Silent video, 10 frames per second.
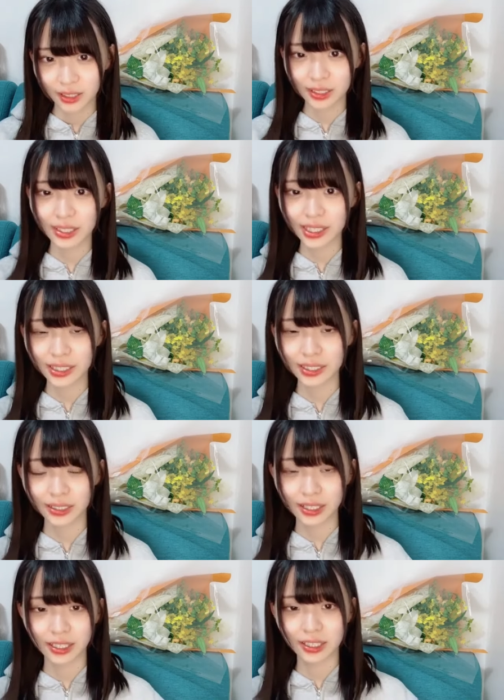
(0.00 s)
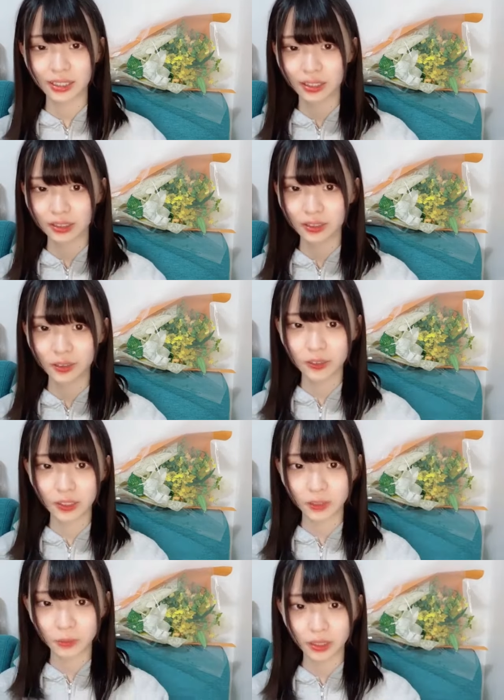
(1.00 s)
えー、いいね総
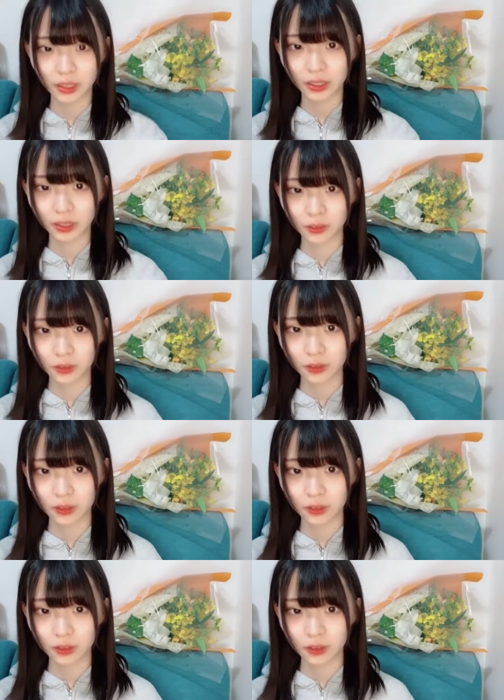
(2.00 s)
選挙前に行ったの